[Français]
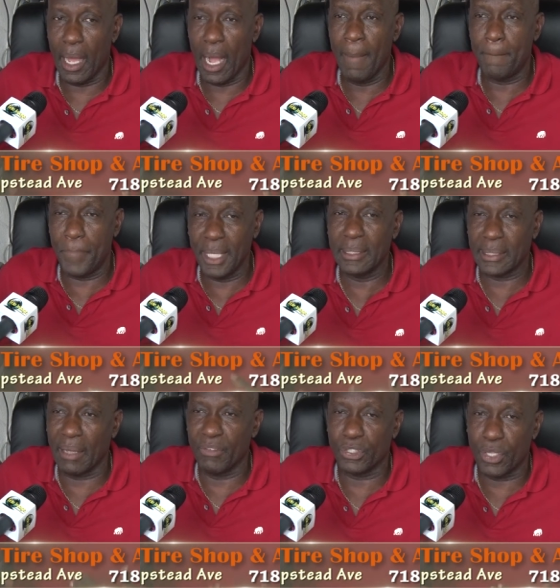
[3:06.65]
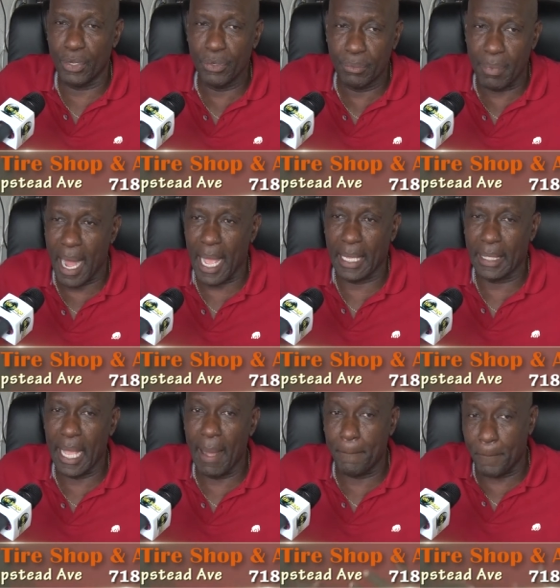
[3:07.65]
en pile service que nous bail,
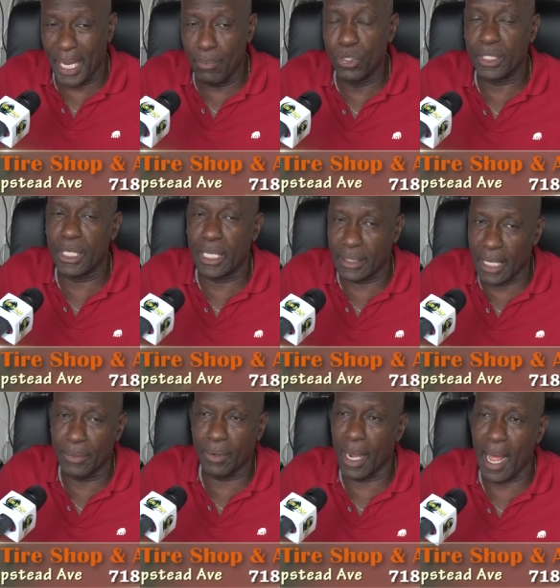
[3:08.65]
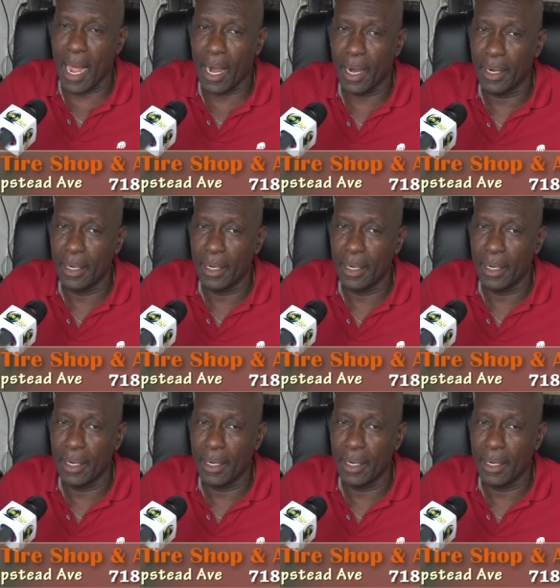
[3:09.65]
il y a un pile monde qui quitte nous là